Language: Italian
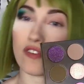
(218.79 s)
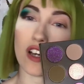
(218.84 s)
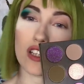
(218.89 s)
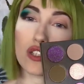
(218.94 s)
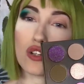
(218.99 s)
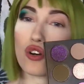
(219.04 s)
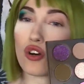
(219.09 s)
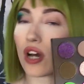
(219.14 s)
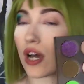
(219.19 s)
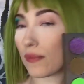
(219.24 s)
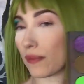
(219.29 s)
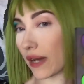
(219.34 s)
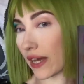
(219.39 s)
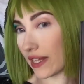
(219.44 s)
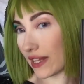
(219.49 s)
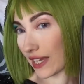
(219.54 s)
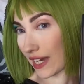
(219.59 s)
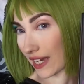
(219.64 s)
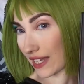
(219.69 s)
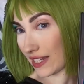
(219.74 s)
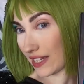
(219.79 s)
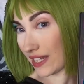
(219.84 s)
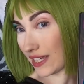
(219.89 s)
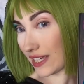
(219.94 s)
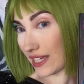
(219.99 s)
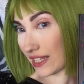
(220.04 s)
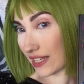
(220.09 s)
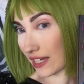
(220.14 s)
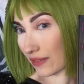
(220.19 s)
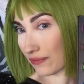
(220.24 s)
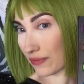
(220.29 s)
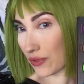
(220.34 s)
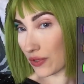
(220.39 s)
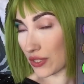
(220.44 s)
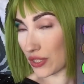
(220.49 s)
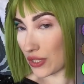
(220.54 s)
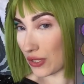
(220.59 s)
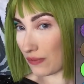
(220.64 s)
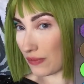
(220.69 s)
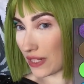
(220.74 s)
Vado ora a prendere Nikita,
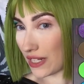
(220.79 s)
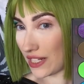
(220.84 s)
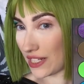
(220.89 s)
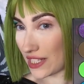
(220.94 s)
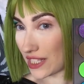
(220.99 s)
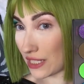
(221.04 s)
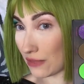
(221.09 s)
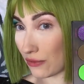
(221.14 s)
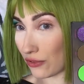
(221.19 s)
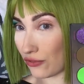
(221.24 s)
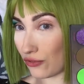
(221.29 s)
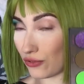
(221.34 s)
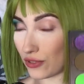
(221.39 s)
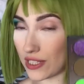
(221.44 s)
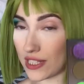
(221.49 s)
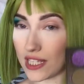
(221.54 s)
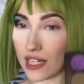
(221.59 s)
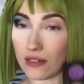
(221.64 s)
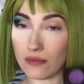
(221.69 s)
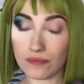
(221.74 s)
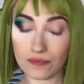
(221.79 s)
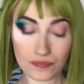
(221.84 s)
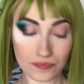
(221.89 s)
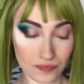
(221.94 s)
questo bellissimo fucsia,